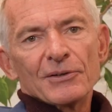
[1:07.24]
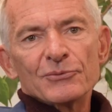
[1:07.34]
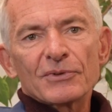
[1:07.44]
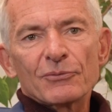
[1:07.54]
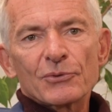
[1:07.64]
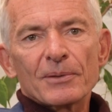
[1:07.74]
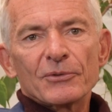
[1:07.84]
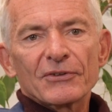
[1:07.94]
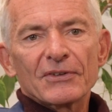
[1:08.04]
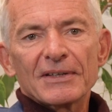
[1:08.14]
Nous avons
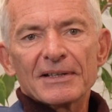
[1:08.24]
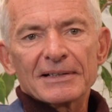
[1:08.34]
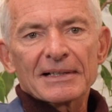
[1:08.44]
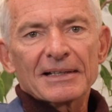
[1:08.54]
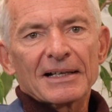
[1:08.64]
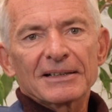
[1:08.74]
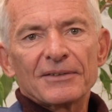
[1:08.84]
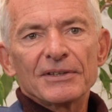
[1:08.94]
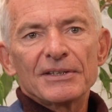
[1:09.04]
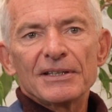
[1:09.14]
commencé à,
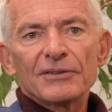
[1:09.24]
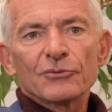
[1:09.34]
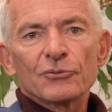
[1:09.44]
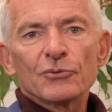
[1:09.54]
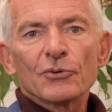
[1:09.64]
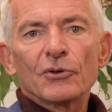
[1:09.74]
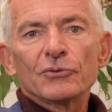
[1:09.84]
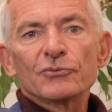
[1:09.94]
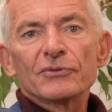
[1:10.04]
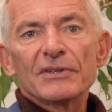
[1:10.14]
travailler
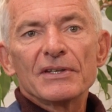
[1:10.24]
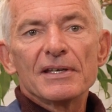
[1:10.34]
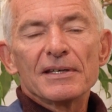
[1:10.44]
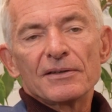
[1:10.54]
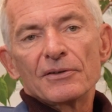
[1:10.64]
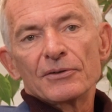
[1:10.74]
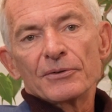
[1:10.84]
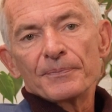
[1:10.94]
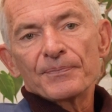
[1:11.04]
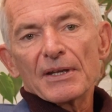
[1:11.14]
sur tout ce qui est
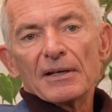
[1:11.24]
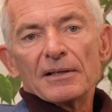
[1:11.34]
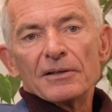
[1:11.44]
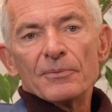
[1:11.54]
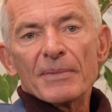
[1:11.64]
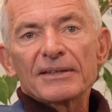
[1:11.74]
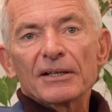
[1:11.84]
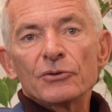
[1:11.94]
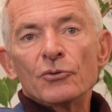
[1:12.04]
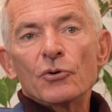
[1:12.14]
euh,
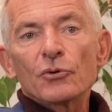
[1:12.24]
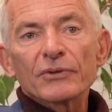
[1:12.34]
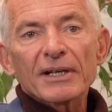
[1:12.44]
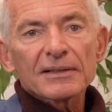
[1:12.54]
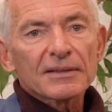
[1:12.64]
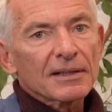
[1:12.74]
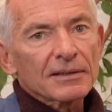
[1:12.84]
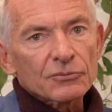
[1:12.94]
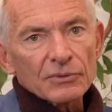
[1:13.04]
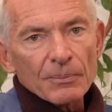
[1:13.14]
matériaux au contact,
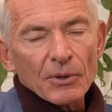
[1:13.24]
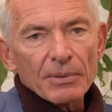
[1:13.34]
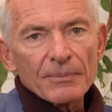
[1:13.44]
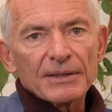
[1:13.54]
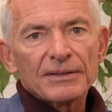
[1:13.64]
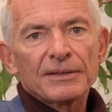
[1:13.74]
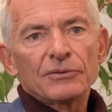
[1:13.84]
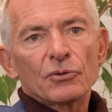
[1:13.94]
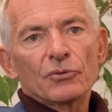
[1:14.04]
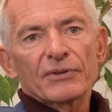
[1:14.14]
hein, toutes les
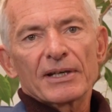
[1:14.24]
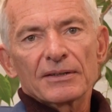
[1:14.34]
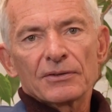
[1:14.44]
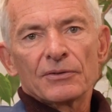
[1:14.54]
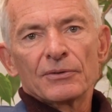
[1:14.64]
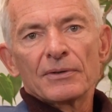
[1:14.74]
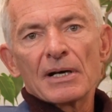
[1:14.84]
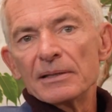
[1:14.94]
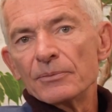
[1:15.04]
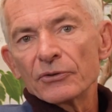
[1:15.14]
problématiques de contact
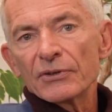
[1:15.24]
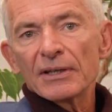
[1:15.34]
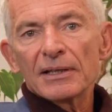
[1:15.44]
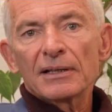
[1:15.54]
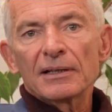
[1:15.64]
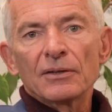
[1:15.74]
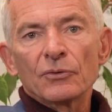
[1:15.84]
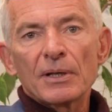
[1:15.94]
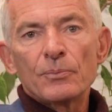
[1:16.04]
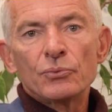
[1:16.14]
euh, alimentaire, et
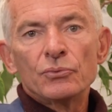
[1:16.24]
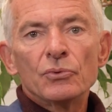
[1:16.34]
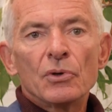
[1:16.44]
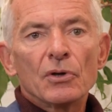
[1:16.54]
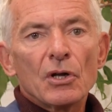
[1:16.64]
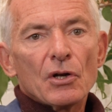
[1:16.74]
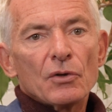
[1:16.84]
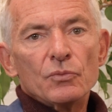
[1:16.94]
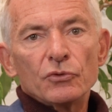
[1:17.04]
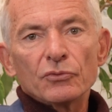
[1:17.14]
on a pu euh,
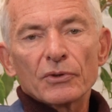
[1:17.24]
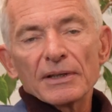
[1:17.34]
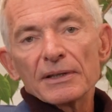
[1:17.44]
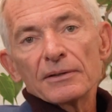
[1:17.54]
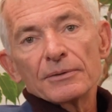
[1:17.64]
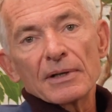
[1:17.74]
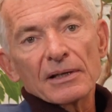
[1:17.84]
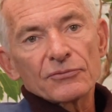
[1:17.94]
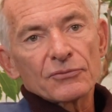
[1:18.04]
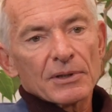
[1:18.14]
mesurer à
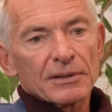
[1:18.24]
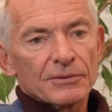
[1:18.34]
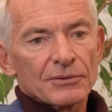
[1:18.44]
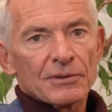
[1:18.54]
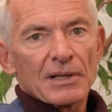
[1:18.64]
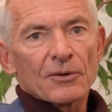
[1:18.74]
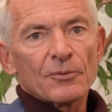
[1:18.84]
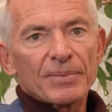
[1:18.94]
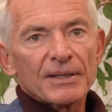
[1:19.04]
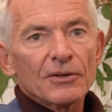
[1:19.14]
la fois la
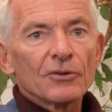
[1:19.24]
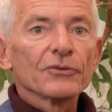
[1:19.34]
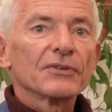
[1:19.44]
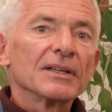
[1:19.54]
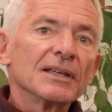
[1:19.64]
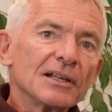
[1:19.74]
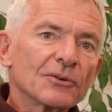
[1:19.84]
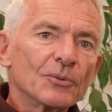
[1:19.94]
compétence et les